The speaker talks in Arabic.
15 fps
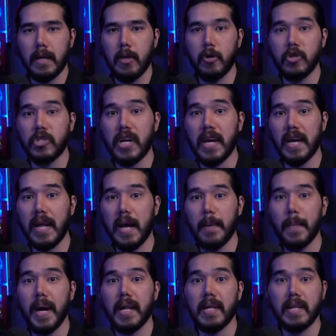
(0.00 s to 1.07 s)
لعشاق
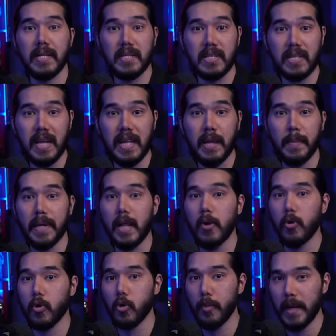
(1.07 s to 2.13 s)
الأعمال اللي تتكلم عن
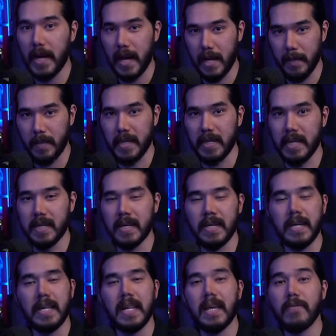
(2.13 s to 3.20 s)
الحروب العالمية
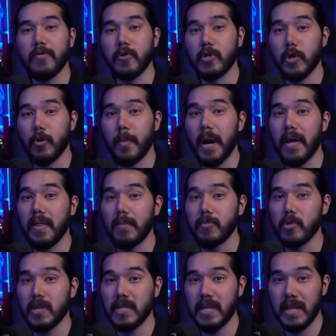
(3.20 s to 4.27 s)
لا يفوتكم هذا
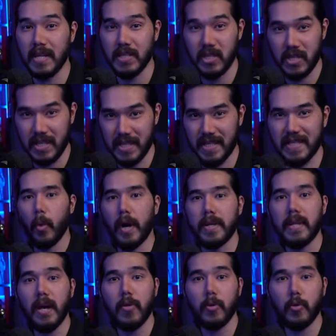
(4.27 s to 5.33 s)
المسلسل الجديد
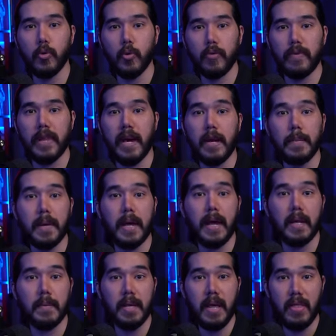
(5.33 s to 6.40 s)
وأحداثه تدور في الحرب
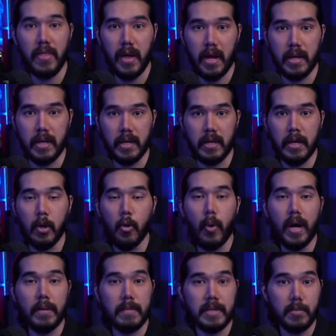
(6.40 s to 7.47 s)
العالمية الثانية
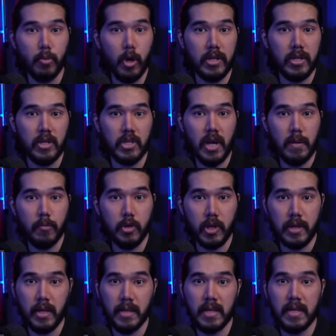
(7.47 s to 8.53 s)
وعن مجموعة رجال
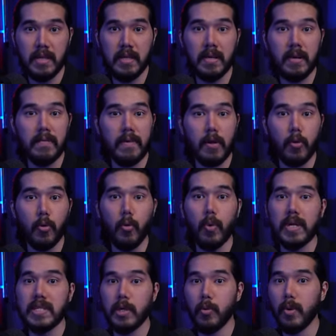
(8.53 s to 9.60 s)
مجندين في
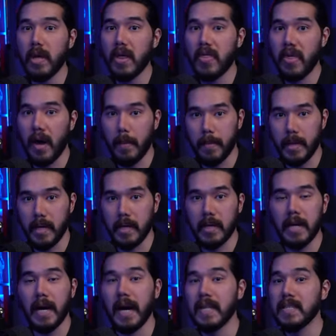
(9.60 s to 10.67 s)
القوة الجوية الثامنة
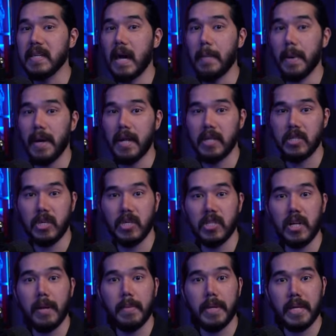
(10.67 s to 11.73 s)
التابعة
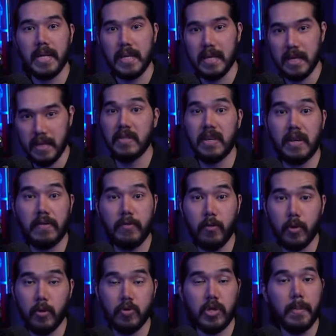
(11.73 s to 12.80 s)
للجيش الأمريكي
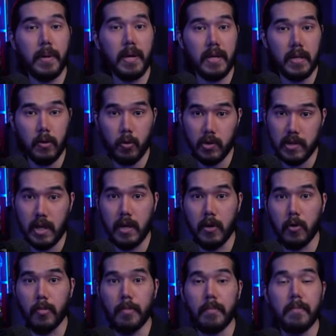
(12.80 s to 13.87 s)
تعرفوني وسبق أني قلت
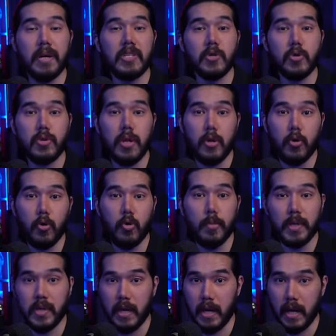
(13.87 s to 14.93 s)
لكم ما تشدني
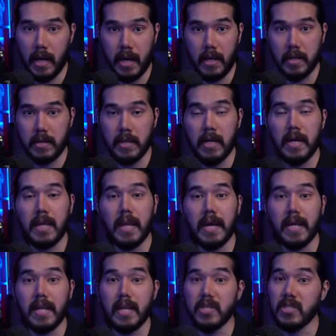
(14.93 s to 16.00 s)
حروب الطيارات
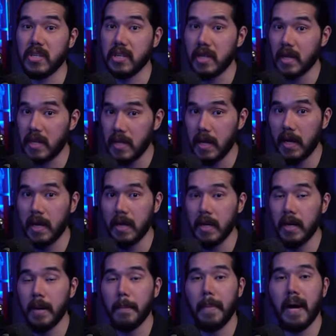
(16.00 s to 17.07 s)
لكن انشديت لها
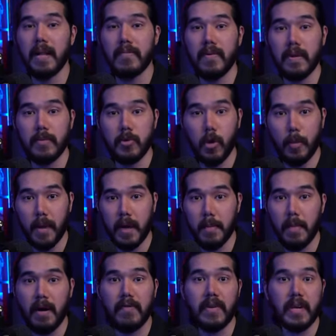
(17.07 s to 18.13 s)
بعد فيلم توب جان
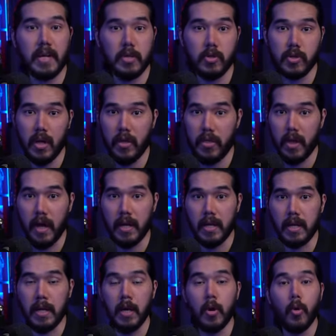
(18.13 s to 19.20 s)
مافريك الجزء
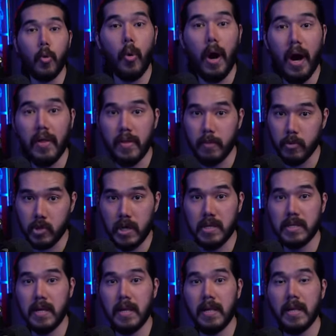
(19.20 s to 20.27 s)
الثاني وهذا
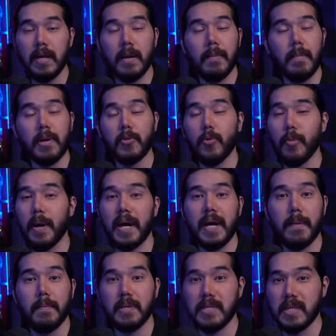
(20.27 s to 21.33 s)
المسلسل برضو ما
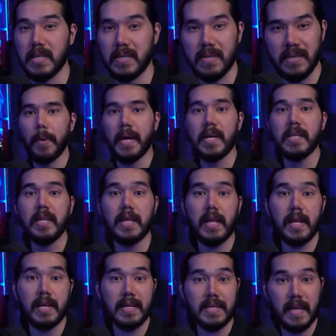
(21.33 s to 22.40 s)
كان بسيط وبعيدا عن
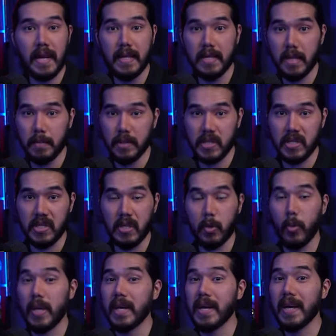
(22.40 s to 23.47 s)
القتالات اللي بتصير
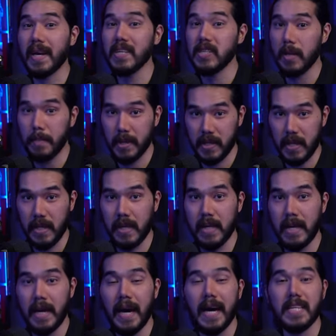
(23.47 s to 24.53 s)
والإخراج البطل
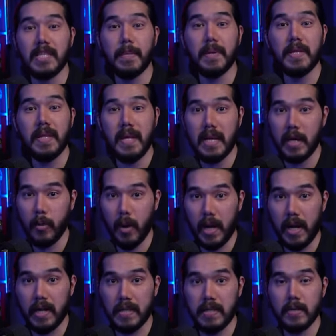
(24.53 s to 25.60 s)
عجبتني
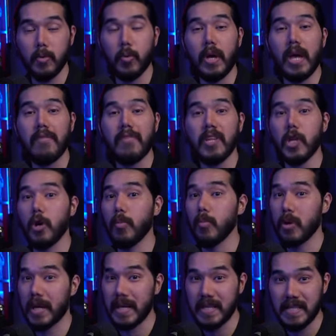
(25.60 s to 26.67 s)
الحوارات وكيف انهم
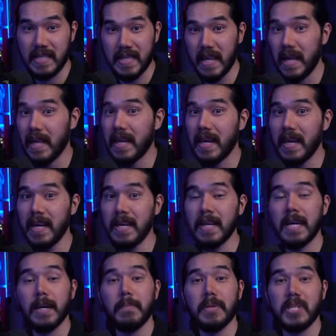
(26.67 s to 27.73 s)
مركزين عليها
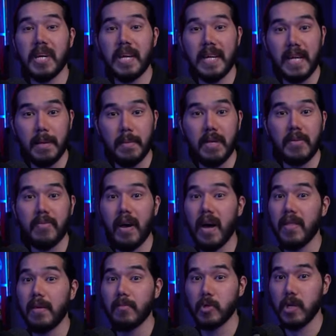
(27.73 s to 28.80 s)
بشكل كبير في
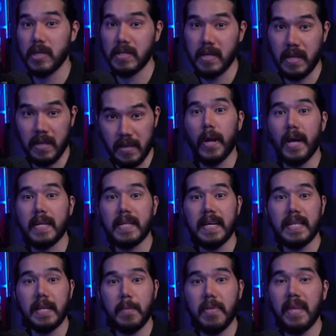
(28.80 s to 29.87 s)
هذا المسلسل والاداء
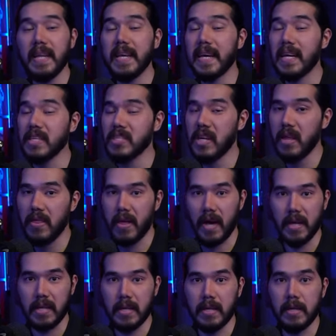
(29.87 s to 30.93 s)
التمثيلي كان شيء
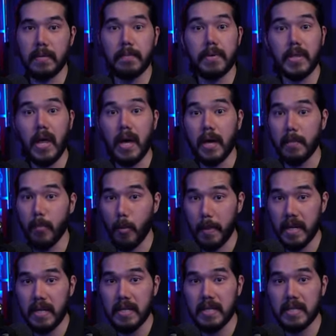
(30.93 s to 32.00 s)
ثاني بطاقم
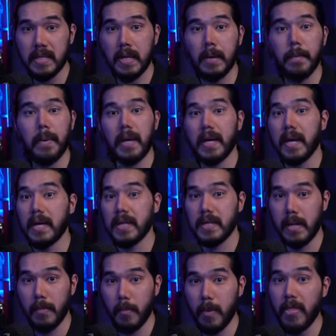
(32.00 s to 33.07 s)
مميز
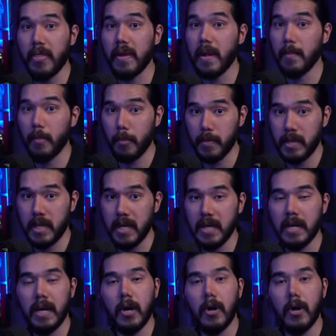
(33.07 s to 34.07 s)
بقياده الممثل المبدع